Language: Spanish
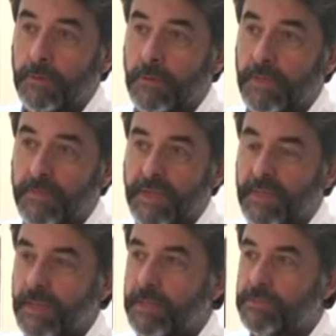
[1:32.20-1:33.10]
la
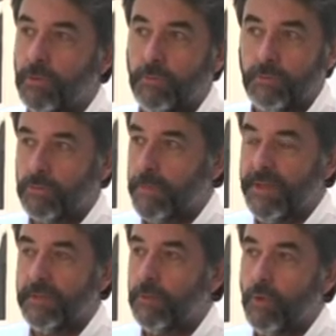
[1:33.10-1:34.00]
temática es
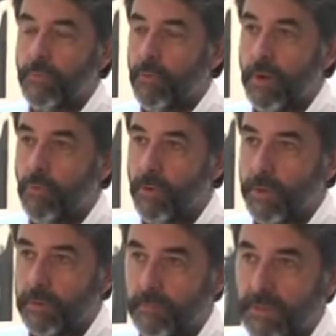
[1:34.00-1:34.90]
solamente el cuerpo de la
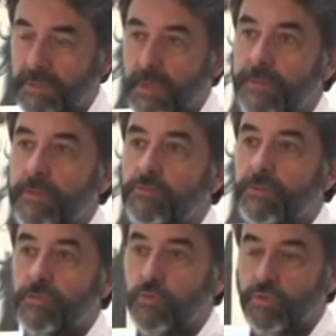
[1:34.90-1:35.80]
mujer. Básicamente es
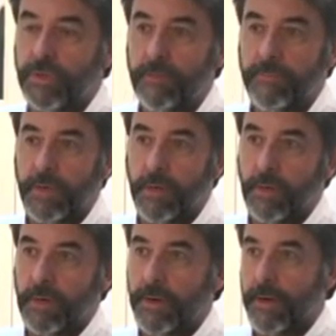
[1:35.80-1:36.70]
una excusa
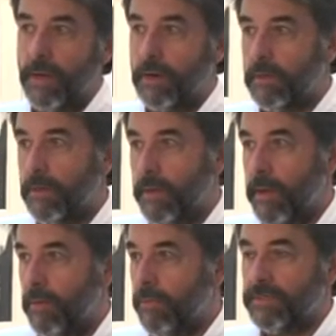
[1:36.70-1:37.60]
para recrear
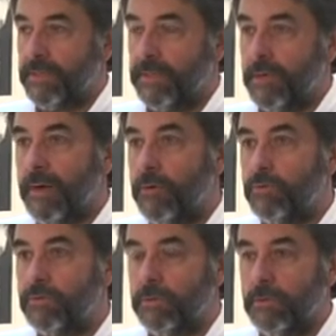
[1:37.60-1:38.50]
una serie de
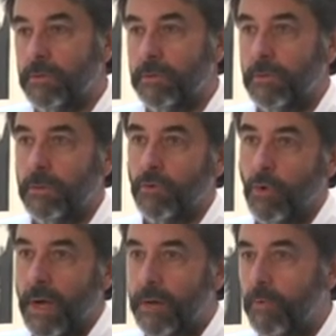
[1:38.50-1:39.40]
trabajos y,
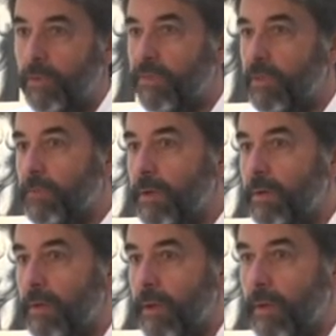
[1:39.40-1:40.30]
tocar por
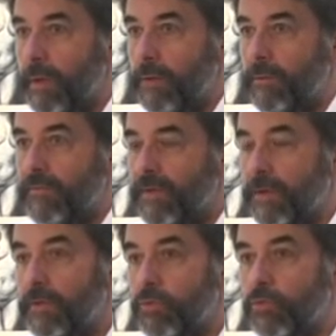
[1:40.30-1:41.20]
encima diferentes
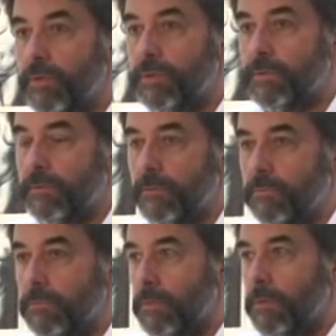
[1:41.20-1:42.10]
actitudes
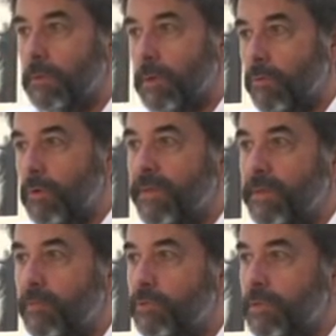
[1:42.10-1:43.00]
y en alguna
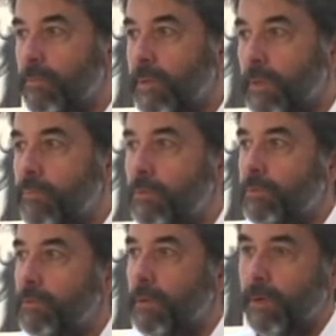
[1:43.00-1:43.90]
medida pues también
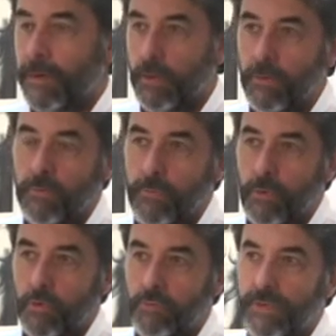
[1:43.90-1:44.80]
pues recreo un
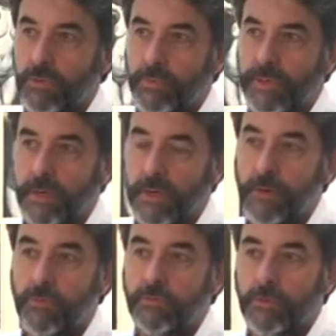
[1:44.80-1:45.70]
poco los mitos
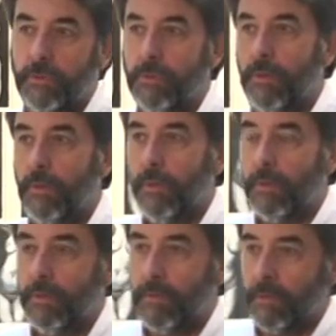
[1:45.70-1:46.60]
mediterráneos
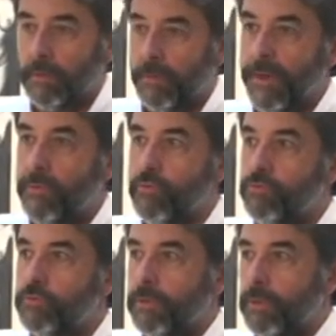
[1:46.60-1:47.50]
eh, de,
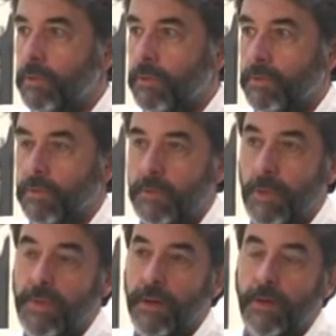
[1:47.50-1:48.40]
Venus y
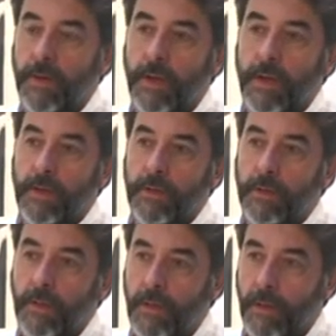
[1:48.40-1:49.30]
también
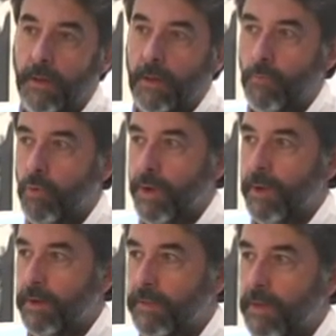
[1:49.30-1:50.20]
la,
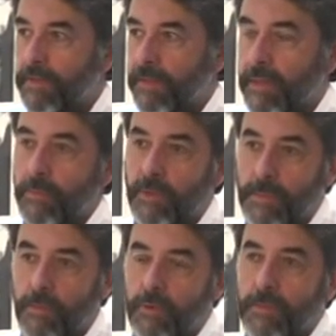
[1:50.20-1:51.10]
mujer idealizada, pero
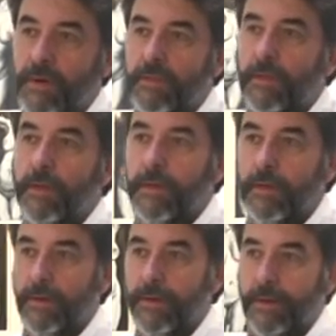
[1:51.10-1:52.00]
también por otra parte
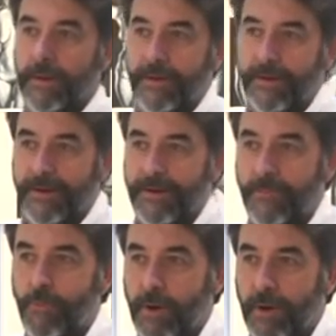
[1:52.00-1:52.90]
la,
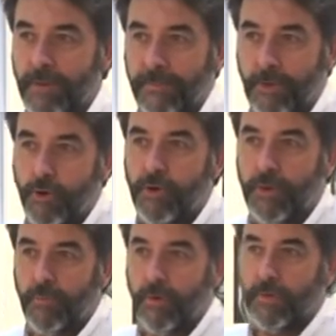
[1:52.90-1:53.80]
mujer de hoy,
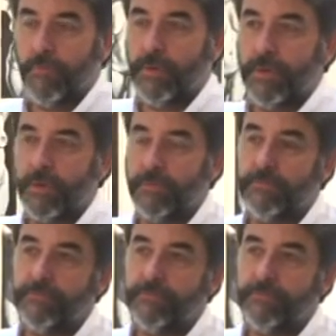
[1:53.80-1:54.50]
la mujer moderna. ¿no?